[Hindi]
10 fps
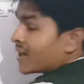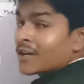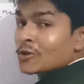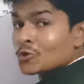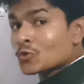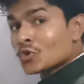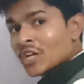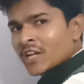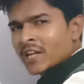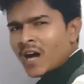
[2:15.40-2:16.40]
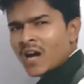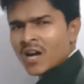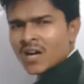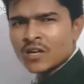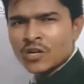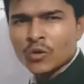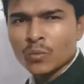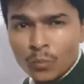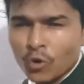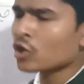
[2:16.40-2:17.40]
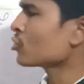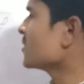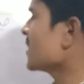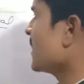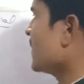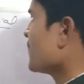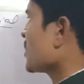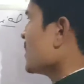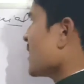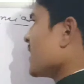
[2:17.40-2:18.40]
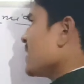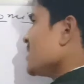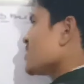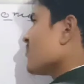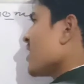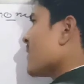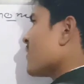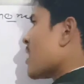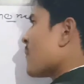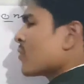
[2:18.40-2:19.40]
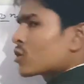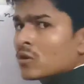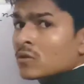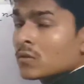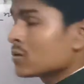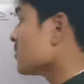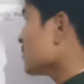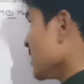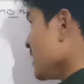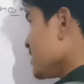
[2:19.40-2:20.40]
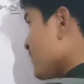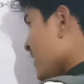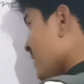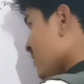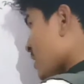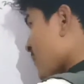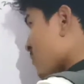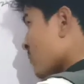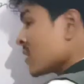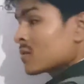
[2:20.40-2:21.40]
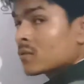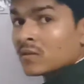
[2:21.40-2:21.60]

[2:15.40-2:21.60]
है टू डिग्री का पोलिनोमियल है यानी इस वेरिएबल का पावर टू इस वेरिएबल का पावर वन